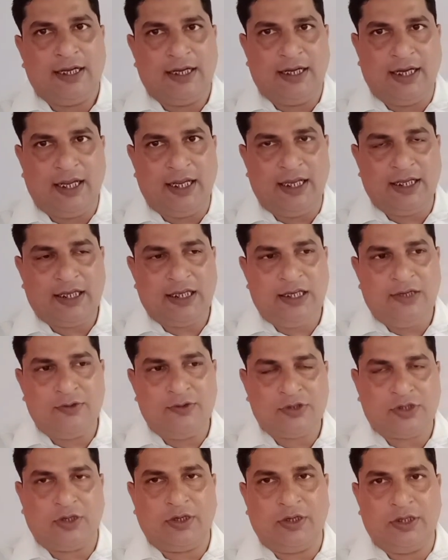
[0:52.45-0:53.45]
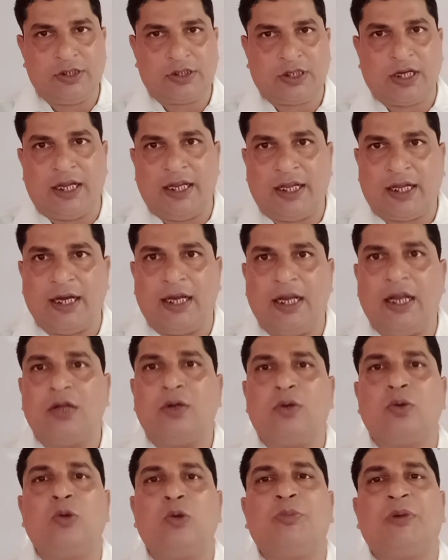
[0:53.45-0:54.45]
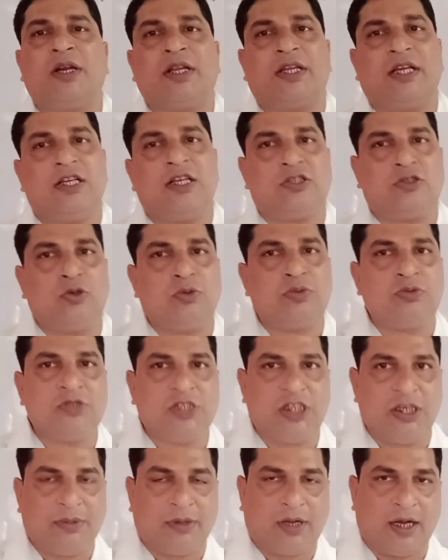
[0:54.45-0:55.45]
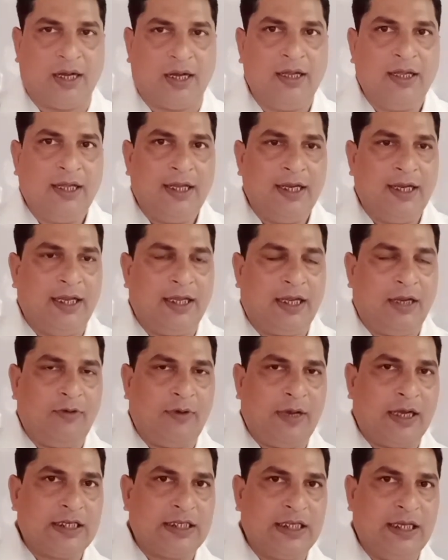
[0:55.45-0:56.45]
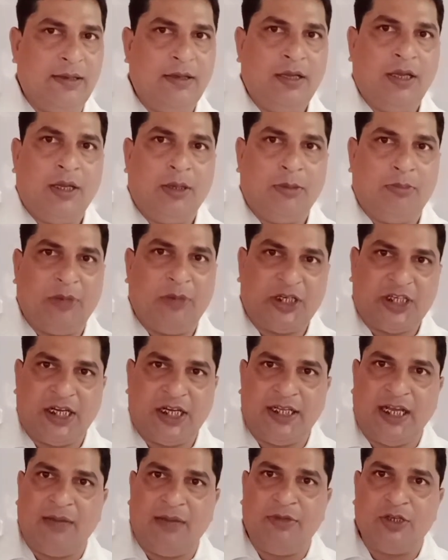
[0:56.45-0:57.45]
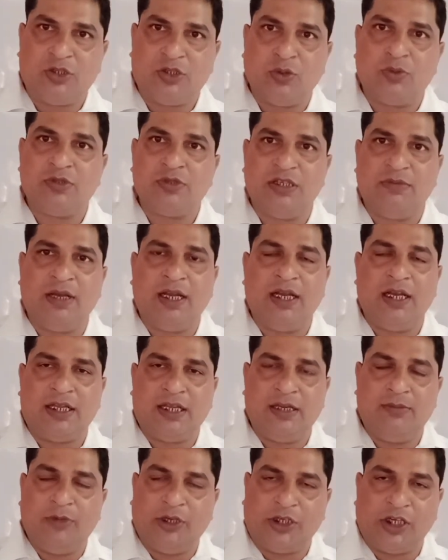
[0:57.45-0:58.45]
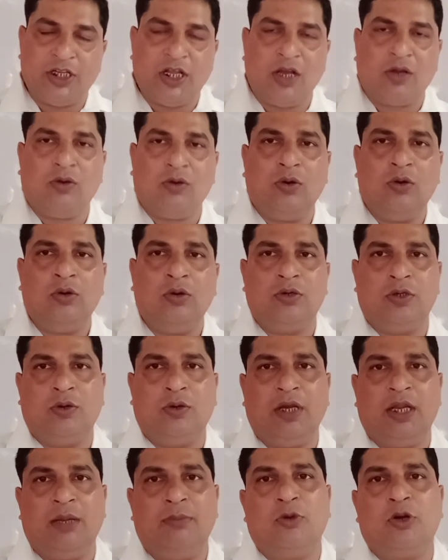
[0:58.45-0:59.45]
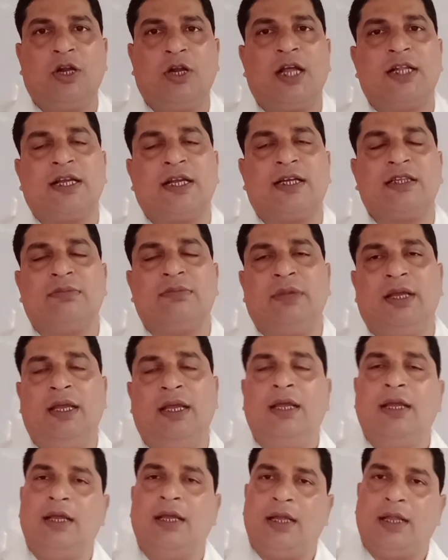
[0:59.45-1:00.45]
नहीं की उस इसका एक अलग ग्रुप बन गया सुख जीव का लेकिन वैसे बैक्टीरिया भी सुख जीव है लेकिन बैक्टीरिया को उन्होंने मोनेटा जगत में